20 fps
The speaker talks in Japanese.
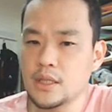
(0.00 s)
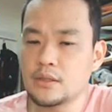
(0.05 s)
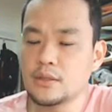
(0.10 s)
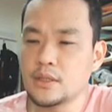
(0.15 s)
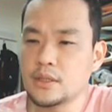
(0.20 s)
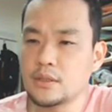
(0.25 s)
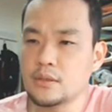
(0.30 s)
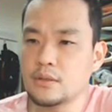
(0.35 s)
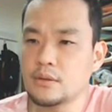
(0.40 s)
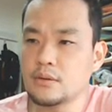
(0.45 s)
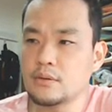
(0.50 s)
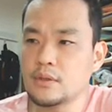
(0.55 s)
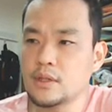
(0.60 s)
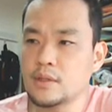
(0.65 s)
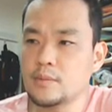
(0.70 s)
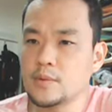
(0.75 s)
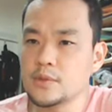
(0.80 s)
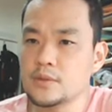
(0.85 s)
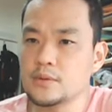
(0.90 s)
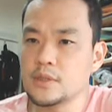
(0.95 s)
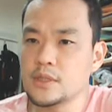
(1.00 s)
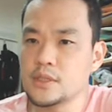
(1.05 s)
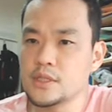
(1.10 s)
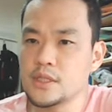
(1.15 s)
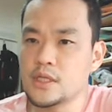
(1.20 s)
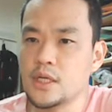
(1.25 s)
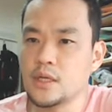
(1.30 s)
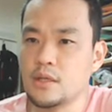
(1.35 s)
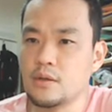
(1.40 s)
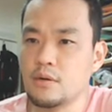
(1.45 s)
クリントンとかもそうだ
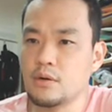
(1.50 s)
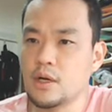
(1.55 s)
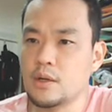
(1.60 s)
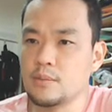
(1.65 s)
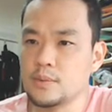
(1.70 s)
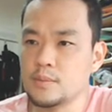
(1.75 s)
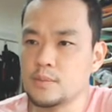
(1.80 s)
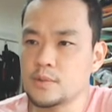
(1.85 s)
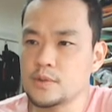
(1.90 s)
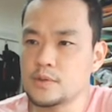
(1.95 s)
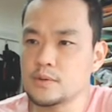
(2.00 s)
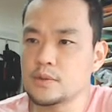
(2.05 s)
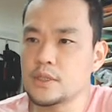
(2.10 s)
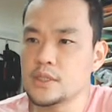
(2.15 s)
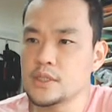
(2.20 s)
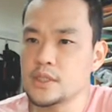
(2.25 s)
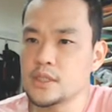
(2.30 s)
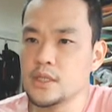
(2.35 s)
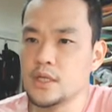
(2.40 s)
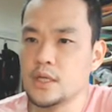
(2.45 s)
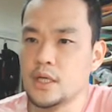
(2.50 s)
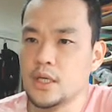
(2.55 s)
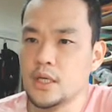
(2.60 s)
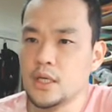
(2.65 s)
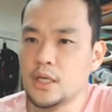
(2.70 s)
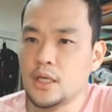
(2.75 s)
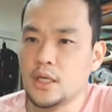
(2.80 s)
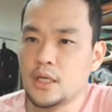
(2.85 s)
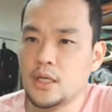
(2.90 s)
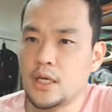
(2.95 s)
し、トランプもそうだし、
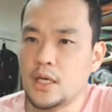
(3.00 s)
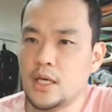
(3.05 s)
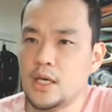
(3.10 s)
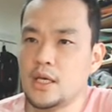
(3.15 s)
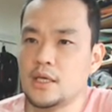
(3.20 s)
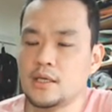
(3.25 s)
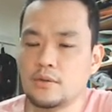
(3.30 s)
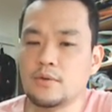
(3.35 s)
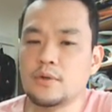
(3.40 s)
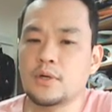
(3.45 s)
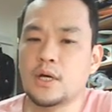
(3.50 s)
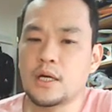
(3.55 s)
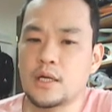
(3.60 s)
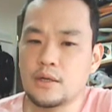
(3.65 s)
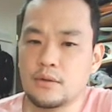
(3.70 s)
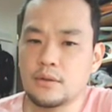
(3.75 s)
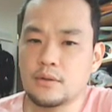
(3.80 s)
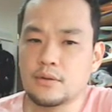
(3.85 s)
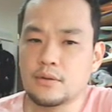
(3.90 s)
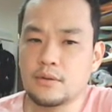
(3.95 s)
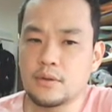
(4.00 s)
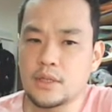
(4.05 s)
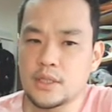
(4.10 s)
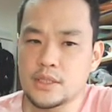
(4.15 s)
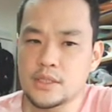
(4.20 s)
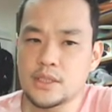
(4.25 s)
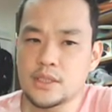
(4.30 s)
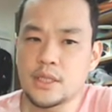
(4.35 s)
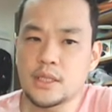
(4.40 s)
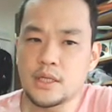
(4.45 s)
兵役逃れをどっかで
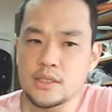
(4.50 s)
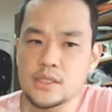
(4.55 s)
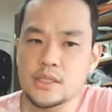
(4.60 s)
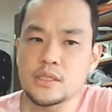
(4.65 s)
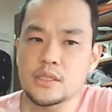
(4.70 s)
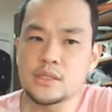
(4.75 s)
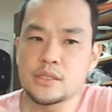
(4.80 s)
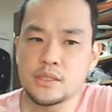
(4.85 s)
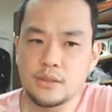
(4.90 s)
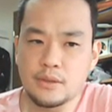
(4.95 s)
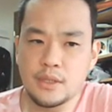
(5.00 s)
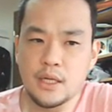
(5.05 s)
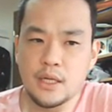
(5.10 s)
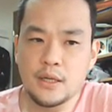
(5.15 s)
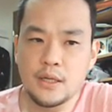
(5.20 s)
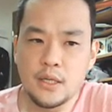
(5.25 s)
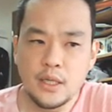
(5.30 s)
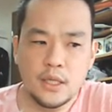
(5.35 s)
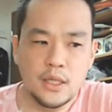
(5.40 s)
してたりするんですよね。